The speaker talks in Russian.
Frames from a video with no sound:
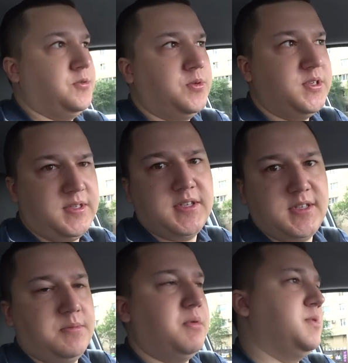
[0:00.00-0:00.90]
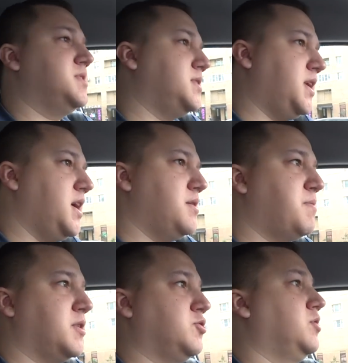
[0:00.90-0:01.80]
Ну, естественно, побыстрее,
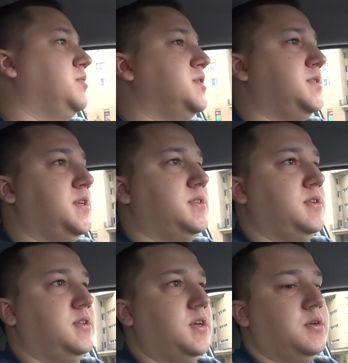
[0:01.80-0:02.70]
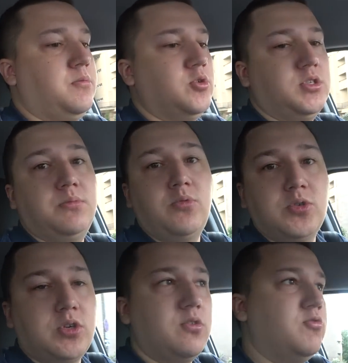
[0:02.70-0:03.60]
потом, естественно, можно
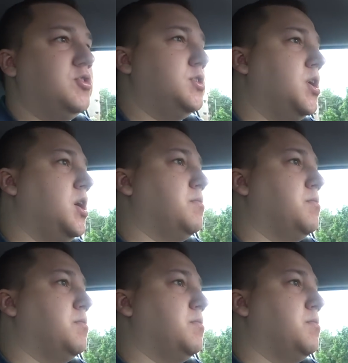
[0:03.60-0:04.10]
музыку включить,